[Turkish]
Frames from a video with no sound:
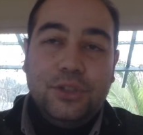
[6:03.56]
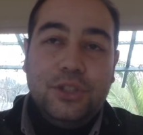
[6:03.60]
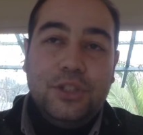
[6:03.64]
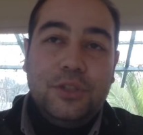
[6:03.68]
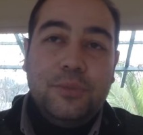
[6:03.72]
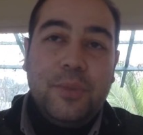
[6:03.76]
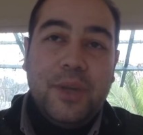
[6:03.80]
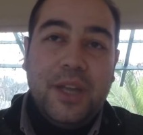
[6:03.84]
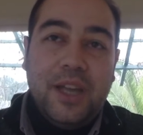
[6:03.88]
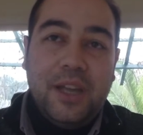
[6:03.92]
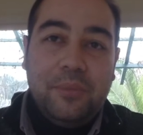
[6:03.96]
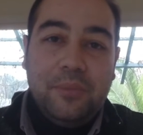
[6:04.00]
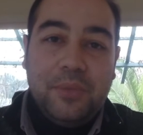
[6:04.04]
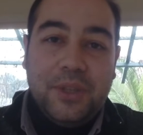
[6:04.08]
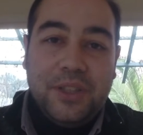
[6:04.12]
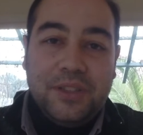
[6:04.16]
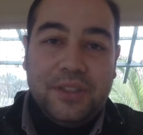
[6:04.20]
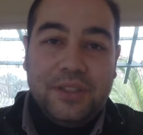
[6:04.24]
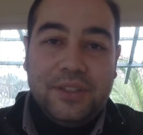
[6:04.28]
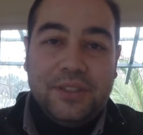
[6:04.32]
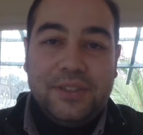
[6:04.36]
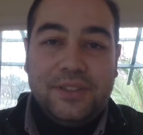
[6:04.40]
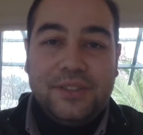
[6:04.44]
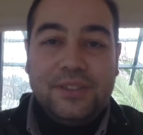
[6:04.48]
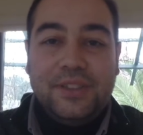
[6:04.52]
hiç
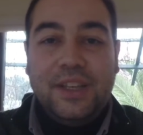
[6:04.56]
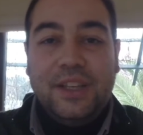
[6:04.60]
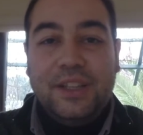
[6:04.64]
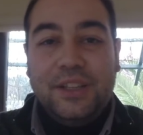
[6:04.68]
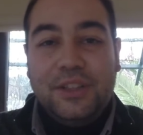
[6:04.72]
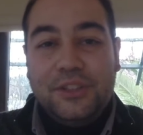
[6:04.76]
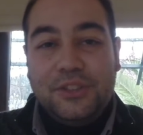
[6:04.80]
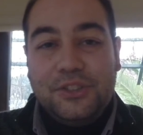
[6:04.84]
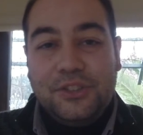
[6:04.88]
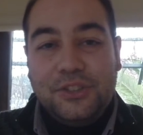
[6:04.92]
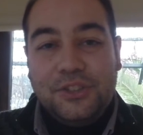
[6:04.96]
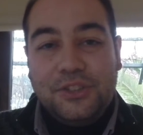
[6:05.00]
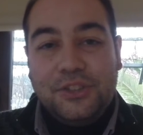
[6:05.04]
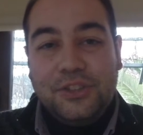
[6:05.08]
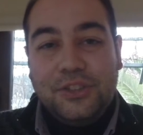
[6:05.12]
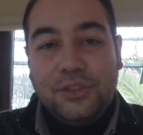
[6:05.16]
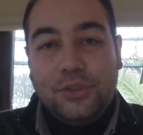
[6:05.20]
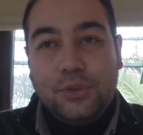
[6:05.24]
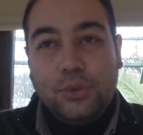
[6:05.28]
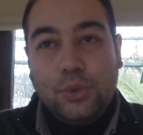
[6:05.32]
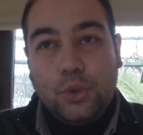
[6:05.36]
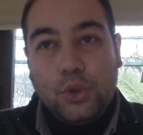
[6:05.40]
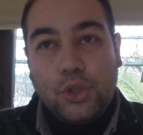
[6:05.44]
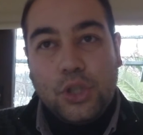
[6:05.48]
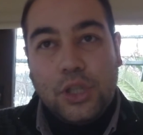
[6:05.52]
beğenmediğiniz,
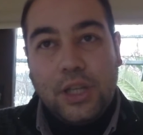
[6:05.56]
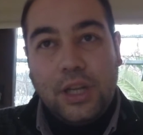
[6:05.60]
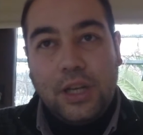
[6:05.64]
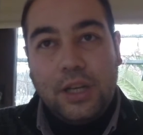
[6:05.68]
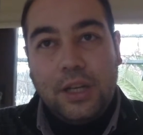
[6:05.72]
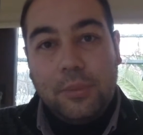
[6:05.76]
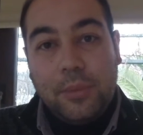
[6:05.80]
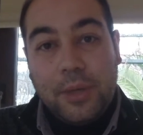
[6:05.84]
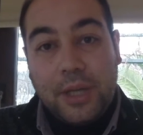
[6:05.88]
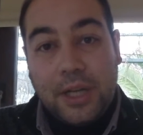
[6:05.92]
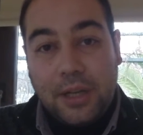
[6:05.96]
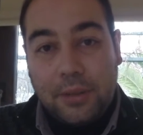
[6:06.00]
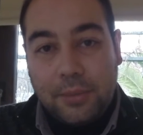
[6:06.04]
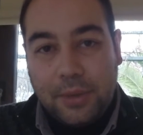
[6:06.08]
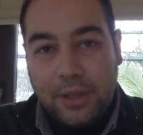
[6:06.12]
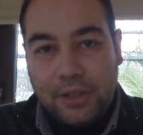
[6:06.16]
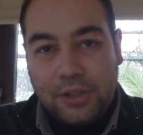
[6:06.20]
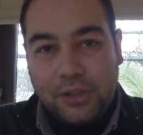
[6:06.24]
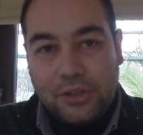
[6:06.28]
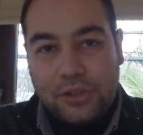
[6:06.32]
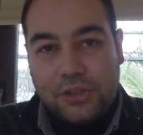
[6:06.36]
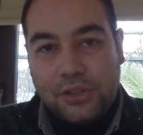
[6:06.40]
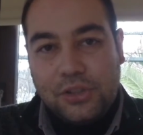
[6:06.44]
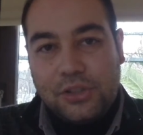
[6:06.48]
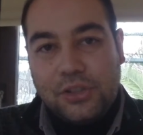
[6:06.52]
eleştirdiğiniz hocalarla beraber
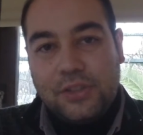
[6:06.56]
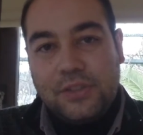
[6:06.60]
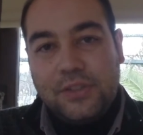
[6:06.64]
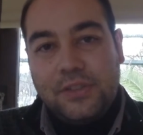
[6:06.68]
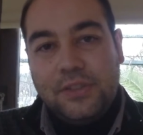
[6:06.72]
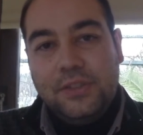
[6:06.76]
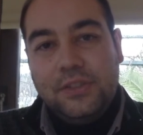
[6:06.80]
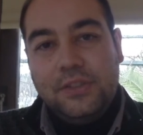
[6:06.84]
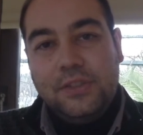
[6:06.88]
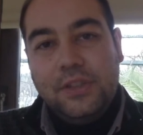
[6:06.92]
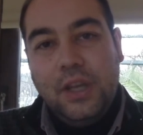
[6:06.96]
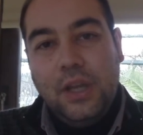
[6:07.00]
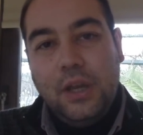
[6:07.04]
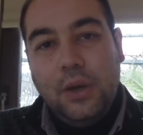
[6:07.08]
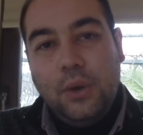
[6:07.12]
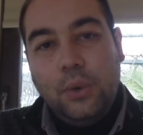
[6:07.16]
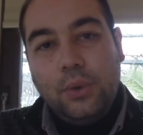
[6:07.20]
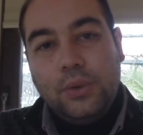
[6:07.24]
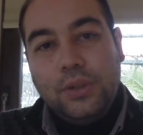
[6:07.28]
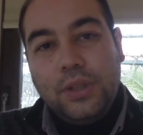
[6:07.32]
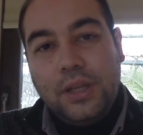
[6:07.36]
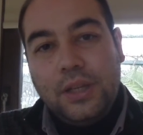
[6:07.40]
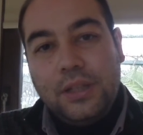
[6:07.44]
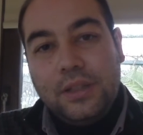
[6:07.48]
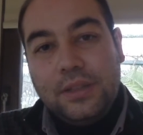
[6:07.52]
yaşayacaksınız.
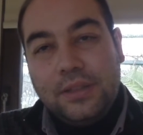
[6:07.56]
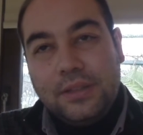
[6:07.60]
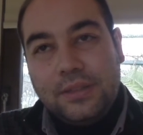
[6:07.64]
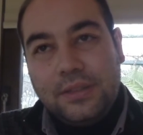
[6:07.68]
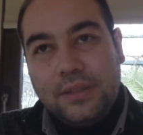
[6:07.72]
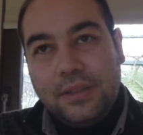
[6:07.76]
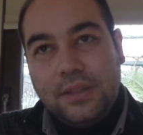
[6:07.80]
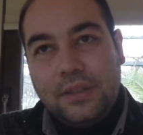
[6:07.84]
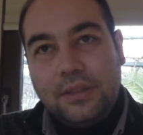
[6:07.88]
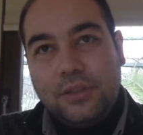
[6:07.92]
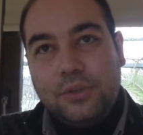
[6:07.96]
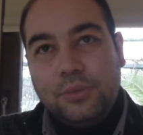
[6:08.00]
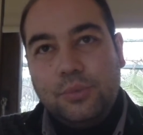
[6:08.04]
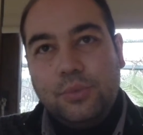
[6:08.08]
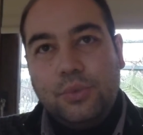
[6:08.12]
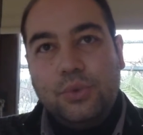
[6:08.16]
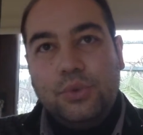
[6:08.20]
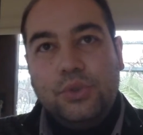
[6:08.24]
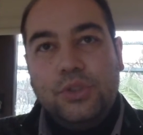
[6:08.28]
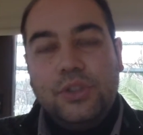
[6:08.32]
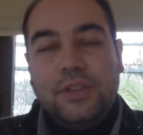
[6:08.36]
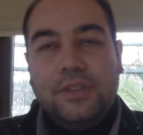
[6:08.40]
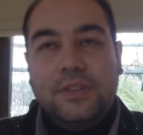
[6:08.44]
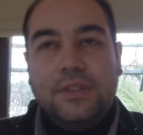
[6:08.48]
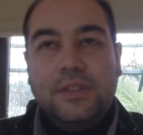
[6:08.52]
Onlarla nasıl iletişim
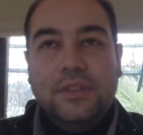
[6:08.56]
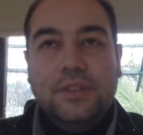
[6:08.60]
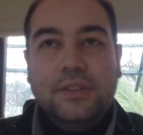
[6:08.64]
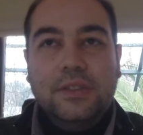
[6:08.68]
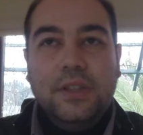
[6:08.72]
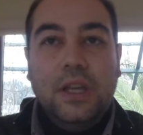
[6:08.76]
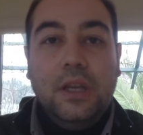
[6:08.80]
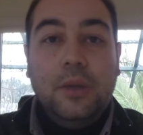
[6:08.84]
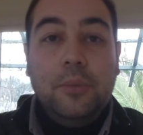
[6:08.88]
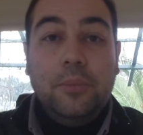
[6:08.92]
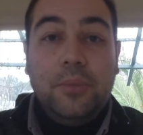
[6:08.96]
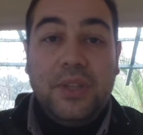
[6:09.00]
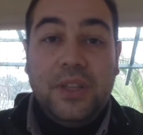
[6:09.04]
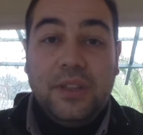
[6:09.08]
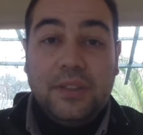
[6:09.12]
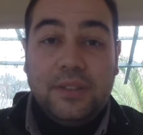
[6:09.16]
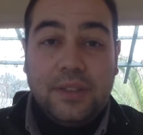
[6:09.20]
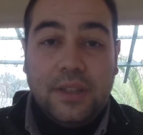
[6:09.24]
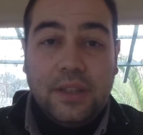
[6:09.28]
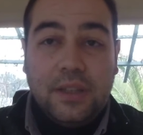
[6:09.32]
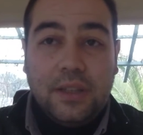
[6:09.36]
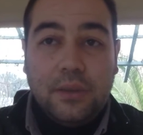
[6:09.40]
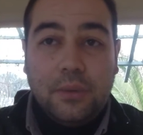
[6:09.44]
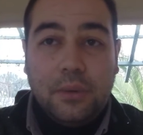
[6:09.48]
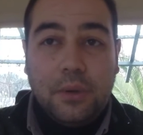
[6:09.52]
kuracaksınız?
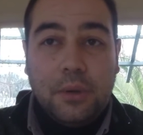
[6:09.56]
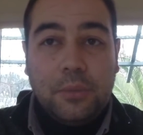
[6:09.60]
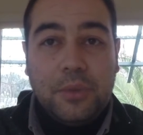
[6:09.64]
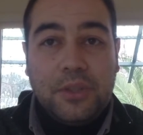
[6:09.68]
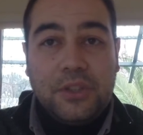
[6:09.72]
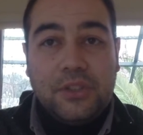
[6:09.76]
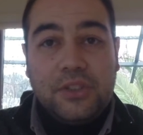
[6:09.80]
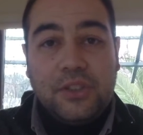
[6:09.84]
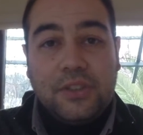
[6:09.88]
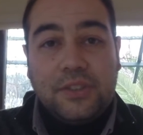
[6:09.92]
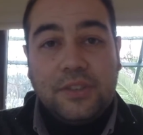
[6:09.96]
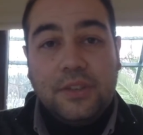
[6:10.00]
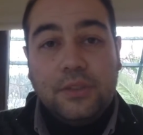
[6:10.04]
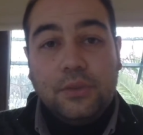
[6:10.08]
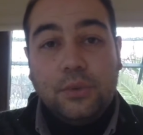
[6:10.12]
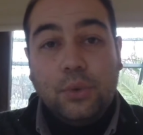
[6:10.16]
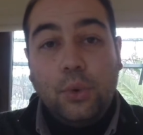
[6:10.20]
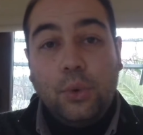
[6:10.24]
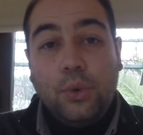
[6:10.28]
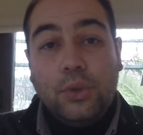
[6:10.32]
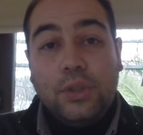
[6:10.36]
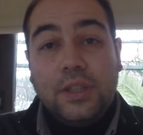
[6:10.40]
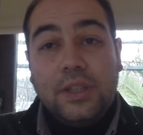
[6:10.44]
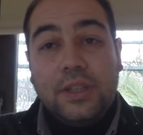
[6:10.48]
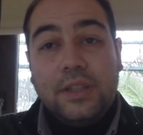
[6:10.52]
Piyasaya devam edecekseniz
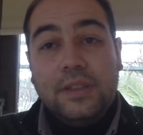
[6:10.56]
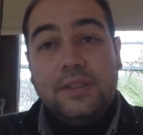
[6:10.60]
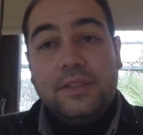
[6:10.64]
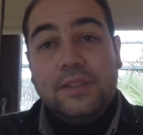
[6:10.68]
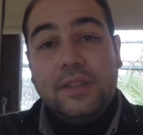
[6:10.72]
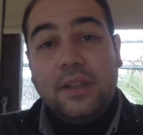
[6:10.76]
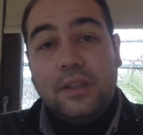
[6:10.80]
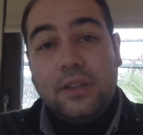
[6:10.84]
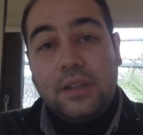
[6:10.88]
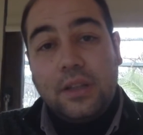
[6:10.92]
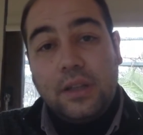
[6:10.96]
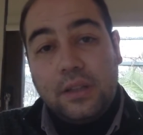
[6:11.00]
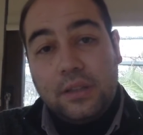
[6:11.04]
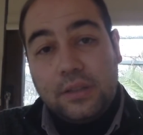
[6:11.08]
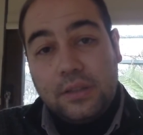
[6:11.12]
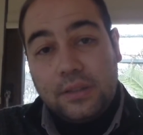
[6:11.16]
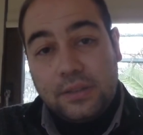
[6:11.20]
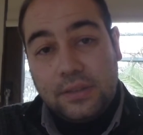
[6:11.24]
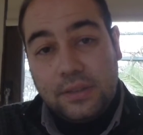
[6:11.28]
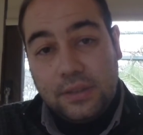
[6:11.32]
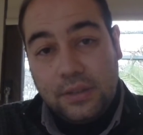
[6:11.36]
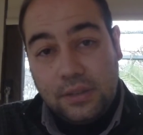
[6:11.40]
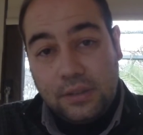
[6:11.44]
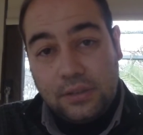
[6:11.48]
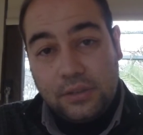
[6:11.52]
oradaki insanlarla
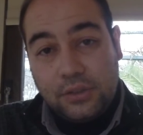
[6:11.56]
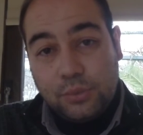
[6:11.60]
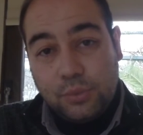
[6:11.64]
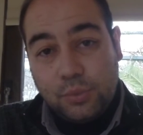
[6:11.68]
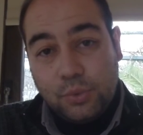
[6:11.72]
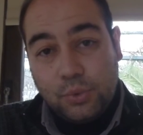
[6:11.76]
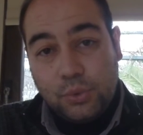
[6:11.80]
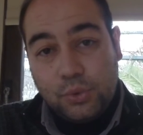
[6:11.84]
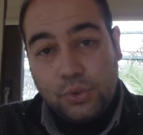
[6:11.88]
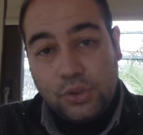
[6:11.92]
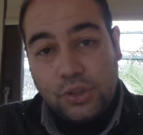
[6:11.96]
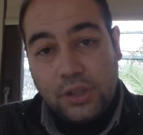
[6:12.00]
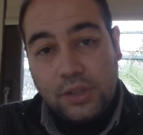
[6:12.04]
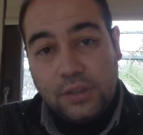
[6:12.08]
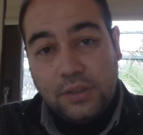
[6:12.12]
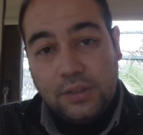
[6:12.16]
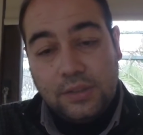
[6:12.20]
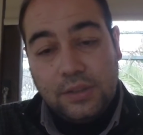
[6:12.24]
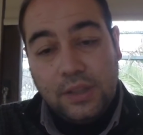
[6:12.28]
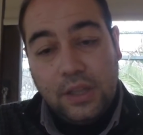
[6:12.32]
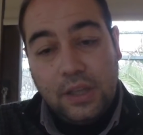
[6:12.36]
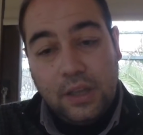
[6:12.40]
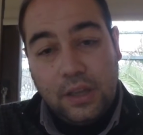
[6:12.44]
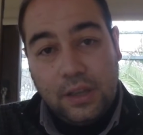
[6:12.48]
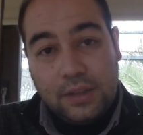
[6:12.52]
nasıl iletişim
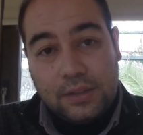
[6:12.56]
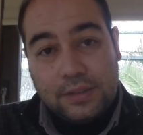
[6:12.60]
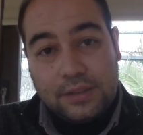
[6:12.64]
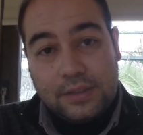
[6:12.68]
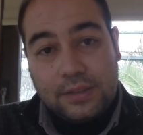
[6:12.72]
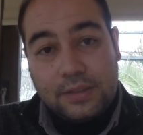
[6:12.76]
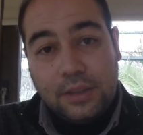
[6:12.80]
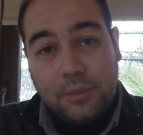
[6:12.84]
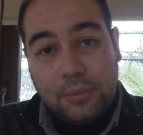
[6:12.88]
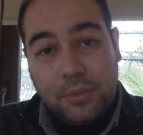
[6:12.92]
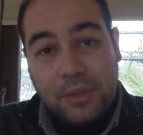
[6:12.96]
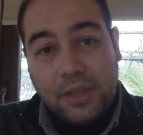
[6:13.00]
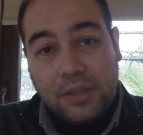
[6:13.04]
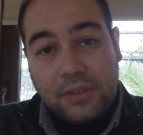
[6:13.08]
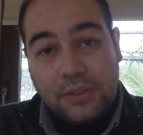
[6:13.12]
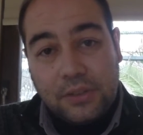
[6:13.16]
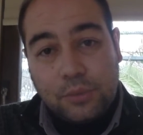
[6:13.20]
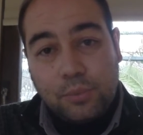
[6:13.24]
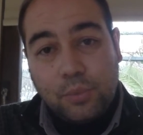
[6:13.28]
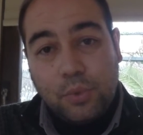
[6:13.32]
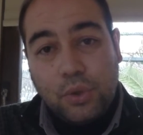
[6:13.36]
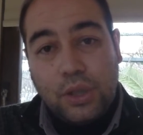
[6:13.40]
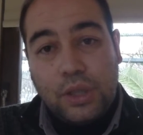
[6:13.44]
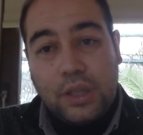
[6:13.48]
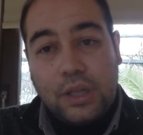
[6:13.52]
kuracağınız aslında
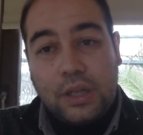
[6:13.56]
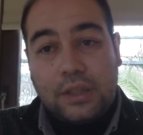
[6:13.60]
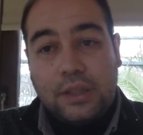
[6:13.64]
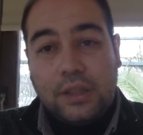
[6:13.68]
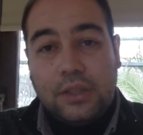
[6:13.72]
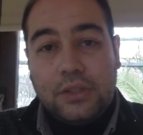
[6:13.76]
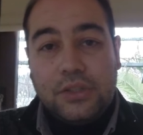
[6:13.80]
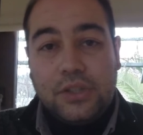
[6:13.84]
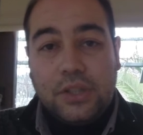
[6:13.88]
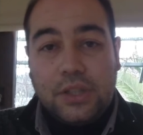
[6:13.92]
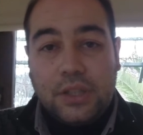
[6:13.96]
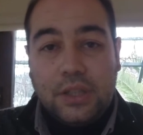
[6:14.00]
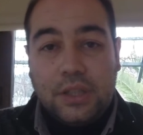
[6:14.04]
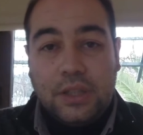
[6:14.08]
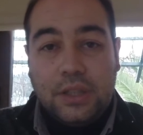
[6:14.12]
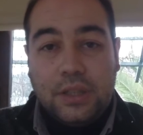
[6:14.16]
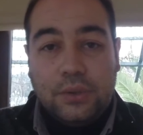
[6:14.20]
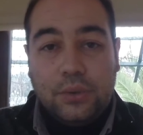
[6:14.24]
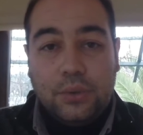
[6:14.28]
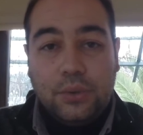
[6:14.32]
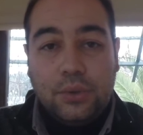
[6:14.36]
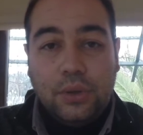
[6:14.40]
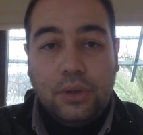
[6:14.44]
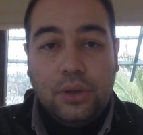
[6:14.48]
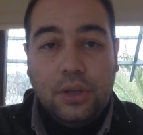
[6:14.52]
birazcık buralardan
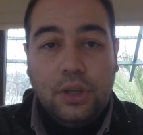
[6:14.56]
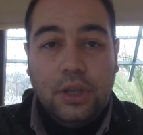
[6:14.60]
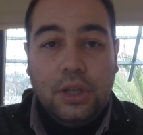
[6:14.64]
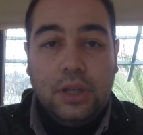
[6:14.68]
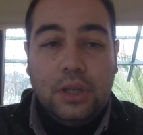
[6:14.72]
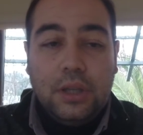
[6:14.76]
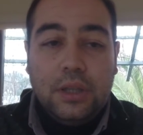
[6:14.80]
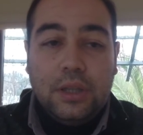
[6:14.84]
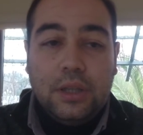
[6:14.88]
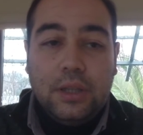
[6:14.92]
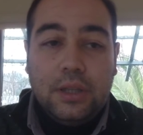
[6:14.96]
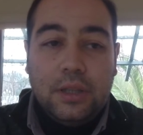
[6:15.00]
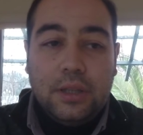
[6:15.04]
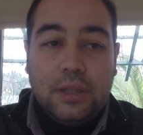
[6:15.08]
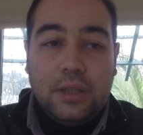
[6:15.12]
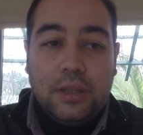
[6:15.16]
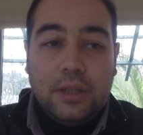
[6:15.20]
şekilleniyor. Ee,